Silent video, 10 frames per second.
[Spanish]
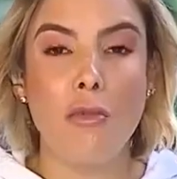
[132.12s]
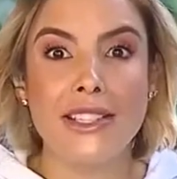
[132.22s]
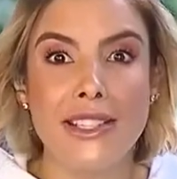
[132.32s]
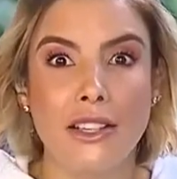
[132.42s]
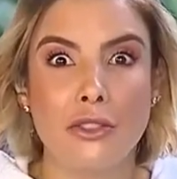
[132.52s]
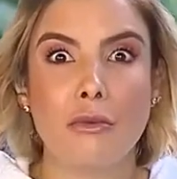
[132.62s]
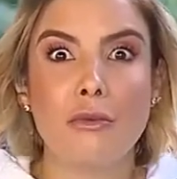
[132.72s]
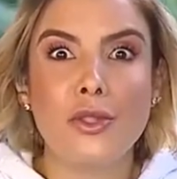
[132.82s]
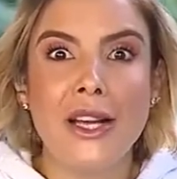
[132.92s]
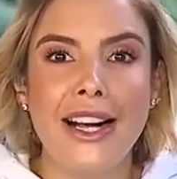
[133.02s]
cómo hacerlos,
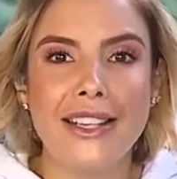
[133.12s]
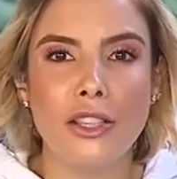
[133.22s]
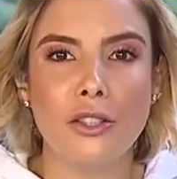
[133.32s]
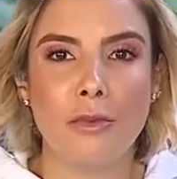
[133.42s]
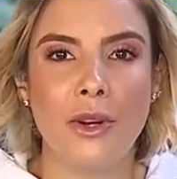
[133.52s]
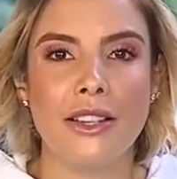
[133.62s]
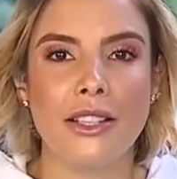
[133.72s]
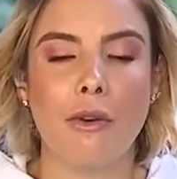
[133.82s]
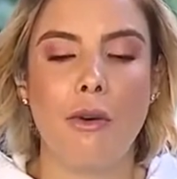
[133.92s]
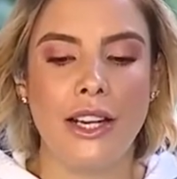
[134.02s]
cómo usted en casa los puede
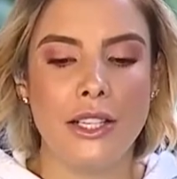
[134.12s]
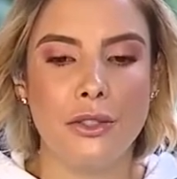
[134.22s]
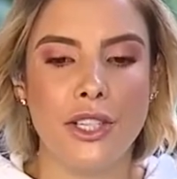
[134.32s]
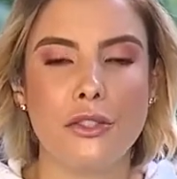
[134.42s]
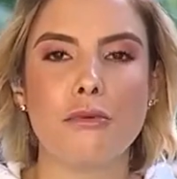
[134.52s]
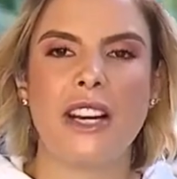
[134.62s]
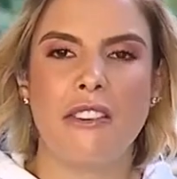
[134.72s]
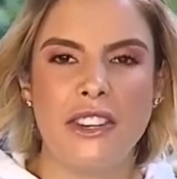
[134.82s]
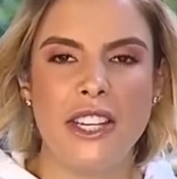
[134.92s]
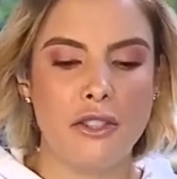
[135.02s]
hacer, cuáles son esos
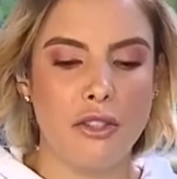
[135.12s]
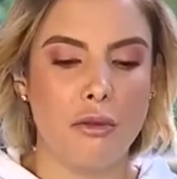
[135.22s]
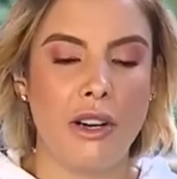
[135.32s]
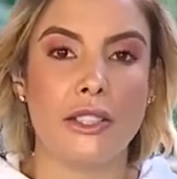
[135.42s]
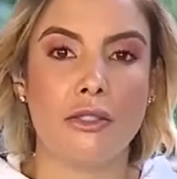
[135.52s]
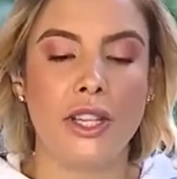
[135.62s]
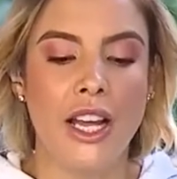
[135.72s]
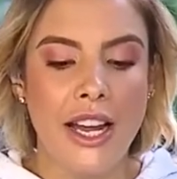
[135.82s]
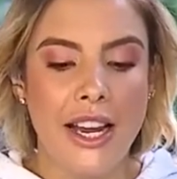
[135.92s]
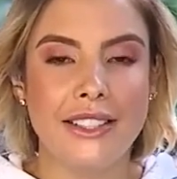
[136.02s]
beneficios, cuáles
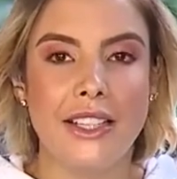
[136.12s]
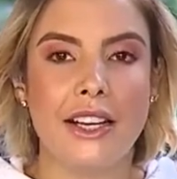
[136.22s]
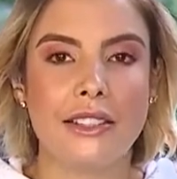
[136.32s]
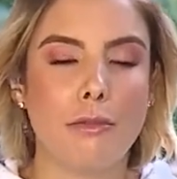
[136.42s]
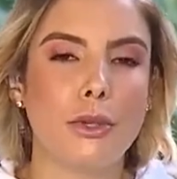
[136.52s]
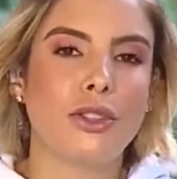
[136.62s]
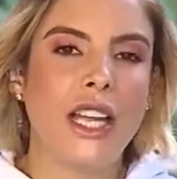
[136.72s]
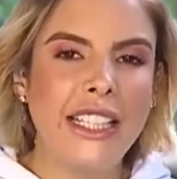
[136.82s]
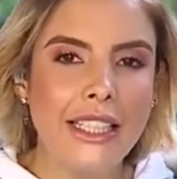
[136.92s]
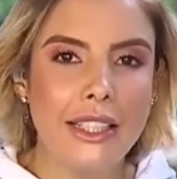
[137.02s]
son esas
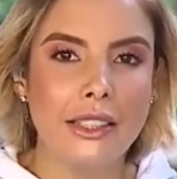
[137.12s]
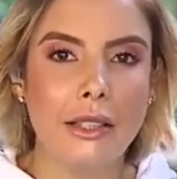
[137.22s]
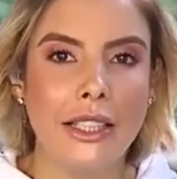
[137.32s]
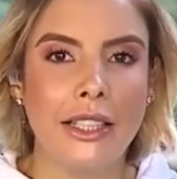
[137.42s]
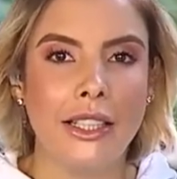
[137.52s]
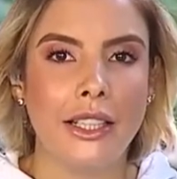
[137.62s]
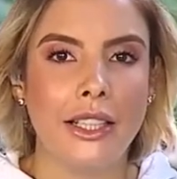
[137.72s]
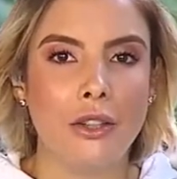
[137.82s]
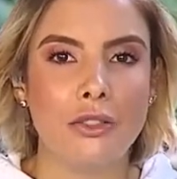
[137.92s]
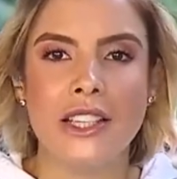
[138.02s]
proteínas
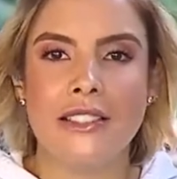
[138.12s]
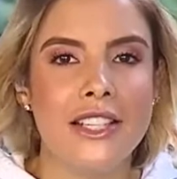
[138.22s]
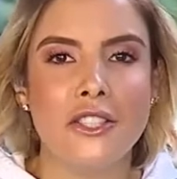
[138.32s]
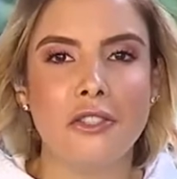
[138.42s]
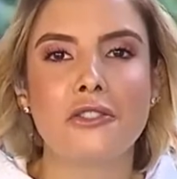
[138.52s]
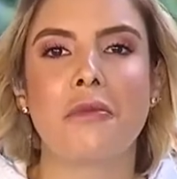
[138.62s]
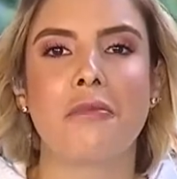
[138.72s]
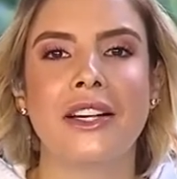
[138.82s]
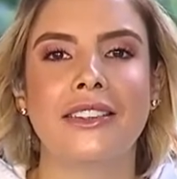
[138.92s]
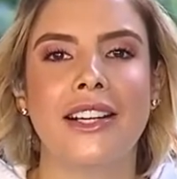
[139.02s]
y lo sencillo que
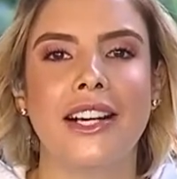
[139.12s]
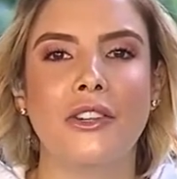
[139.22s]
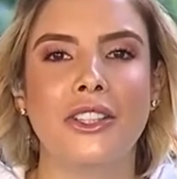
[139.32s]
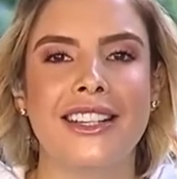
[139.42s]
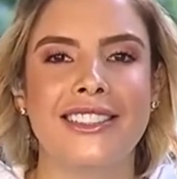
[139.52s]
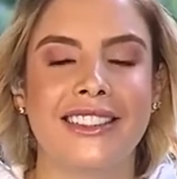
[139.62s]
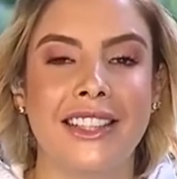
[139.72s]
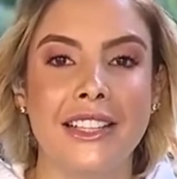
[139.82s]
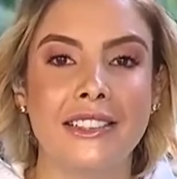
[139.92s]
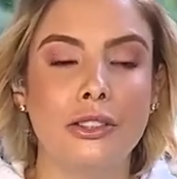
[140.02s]
usted puede tenerlo y
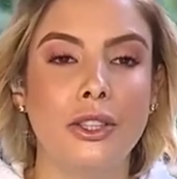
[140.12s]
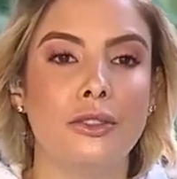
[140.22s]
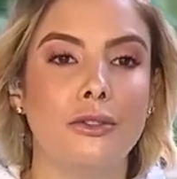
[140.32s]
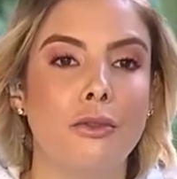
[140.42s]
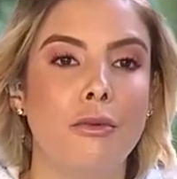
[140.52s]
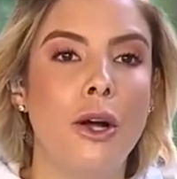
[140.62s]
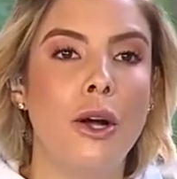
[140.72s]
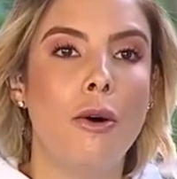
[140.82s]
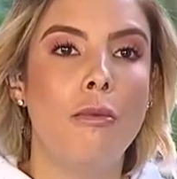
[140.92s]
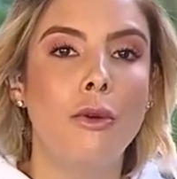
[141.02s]
hacer de esto, de su
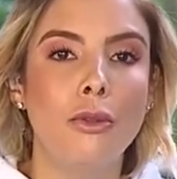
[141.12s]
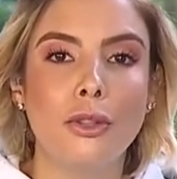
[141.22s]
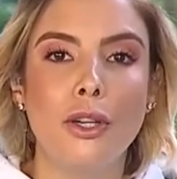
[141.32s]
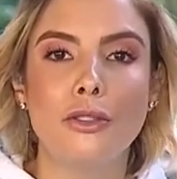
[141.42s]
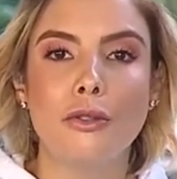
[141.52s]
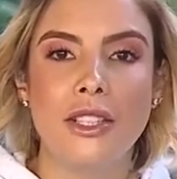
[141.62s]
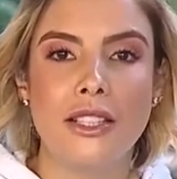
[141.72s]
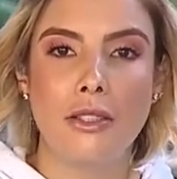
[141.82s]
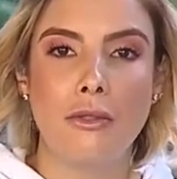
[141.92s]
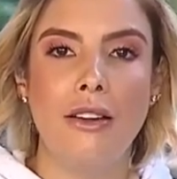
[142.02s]
mundo,
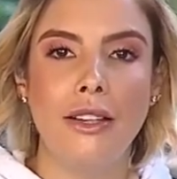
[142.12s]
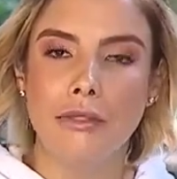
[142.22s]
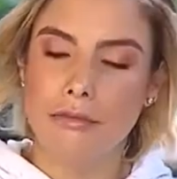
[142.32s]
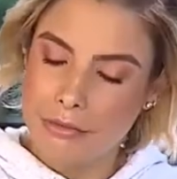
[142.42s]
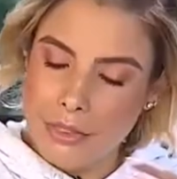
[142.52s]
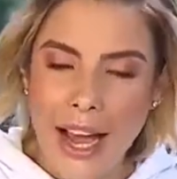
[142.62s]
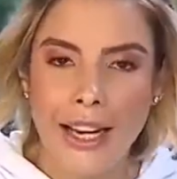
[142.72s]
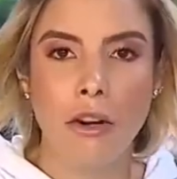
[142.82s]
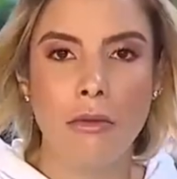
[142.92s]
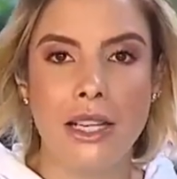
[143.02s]
su vida saludable,
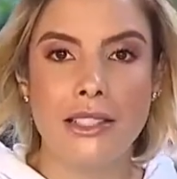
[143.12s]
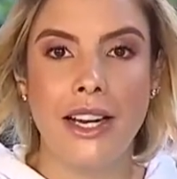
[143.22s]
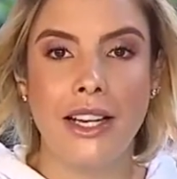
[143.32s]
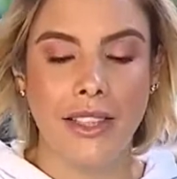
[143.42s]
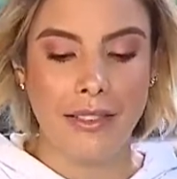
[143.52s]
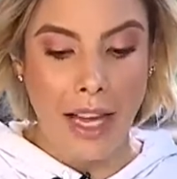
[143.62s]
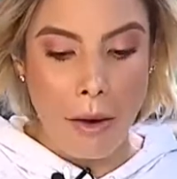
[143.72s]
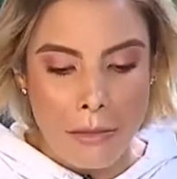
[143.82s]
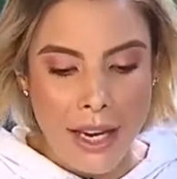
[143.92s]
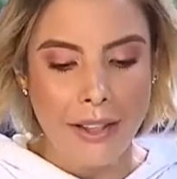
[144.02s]
algo más grande.
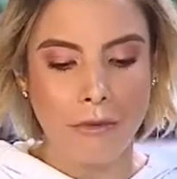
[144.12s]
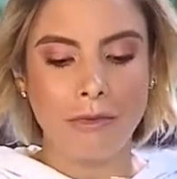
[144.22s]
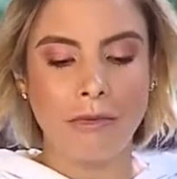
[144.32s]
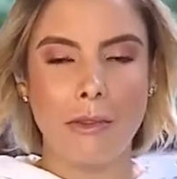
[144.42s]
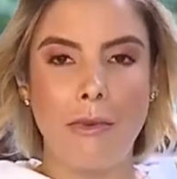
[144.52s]
También